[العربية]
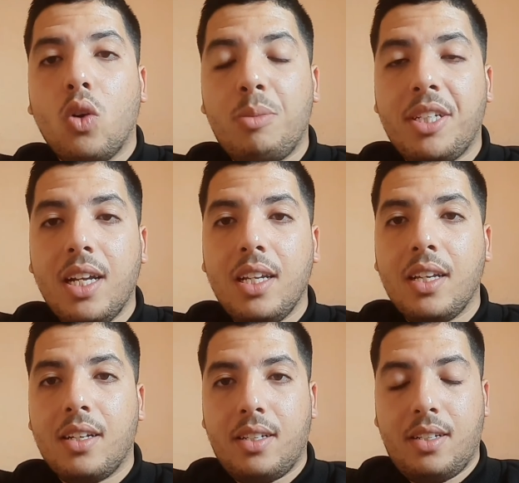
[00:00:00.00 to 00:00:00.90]

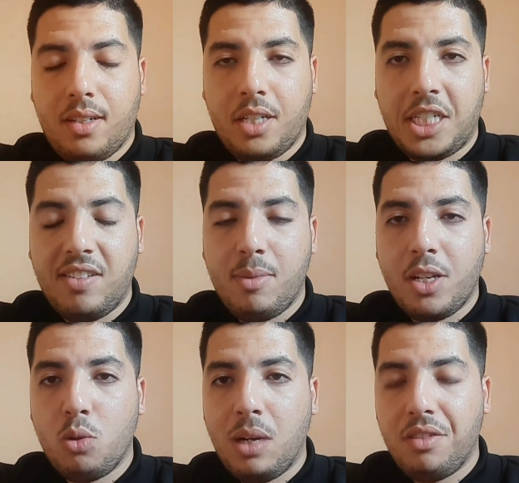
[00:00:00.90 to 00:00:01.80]
وبالتالي آه، التجربه
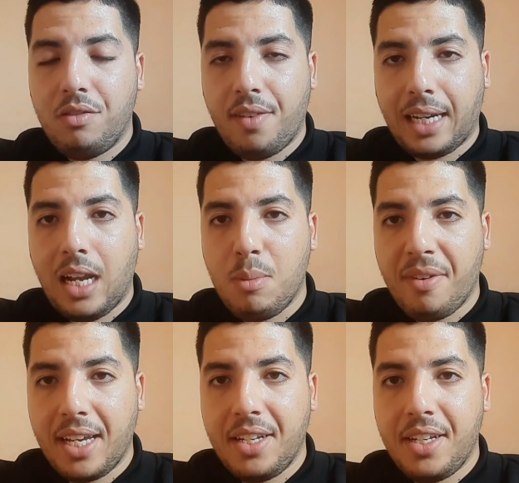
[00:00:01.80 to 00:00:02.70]
ديالو مع الفريق
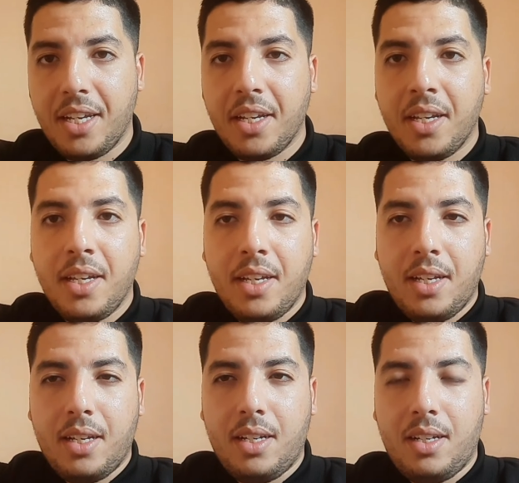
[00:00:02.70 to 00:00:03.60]
الاحمر كتنتهي
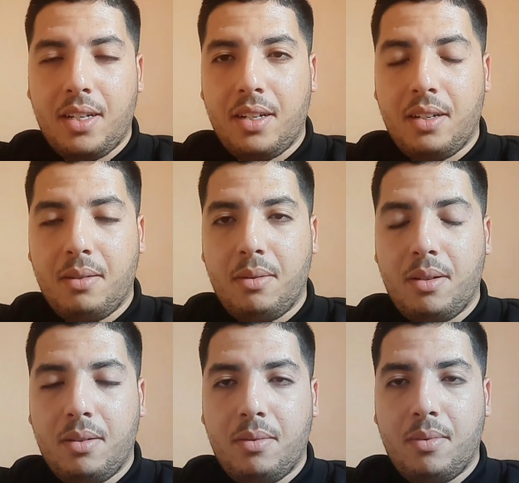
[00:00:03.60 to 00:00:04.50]

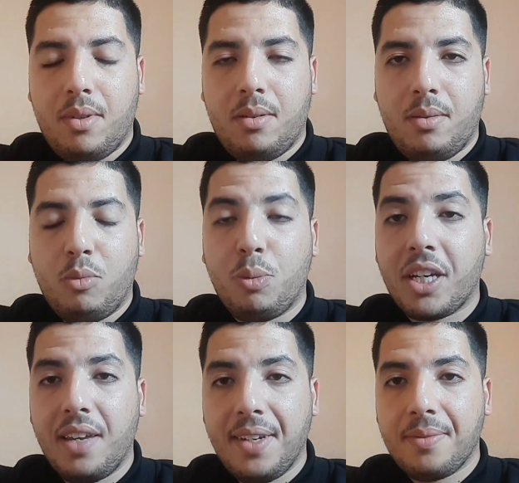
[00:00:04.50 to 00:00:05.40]
أه
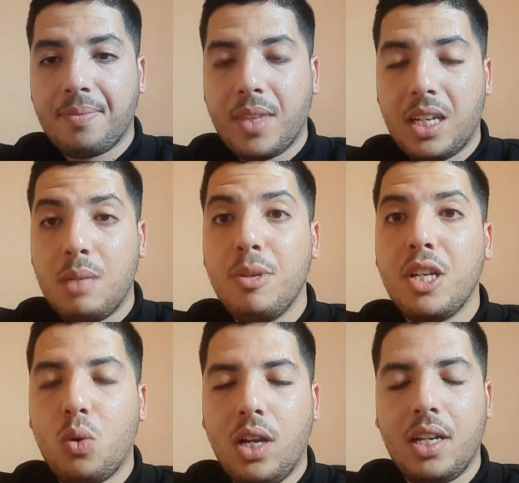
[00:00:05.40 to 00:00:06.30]
مبكرا
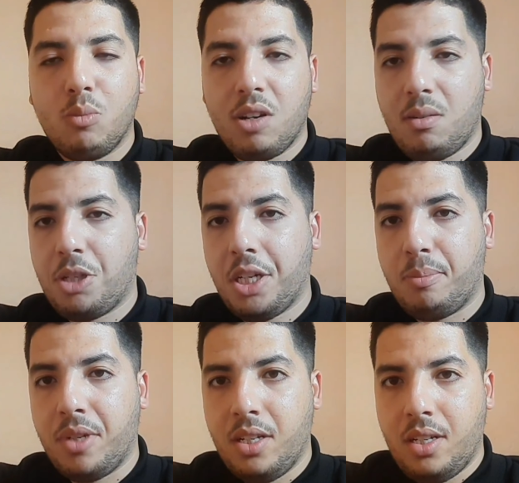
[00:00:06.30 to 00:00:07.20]
نتمناو لهذا المدرب
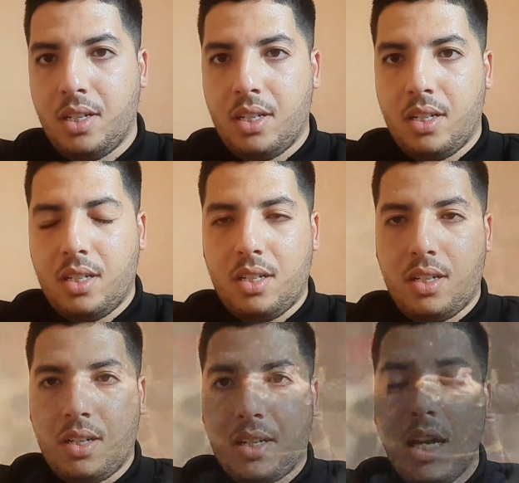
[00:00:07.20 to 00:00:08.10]
الشاب أه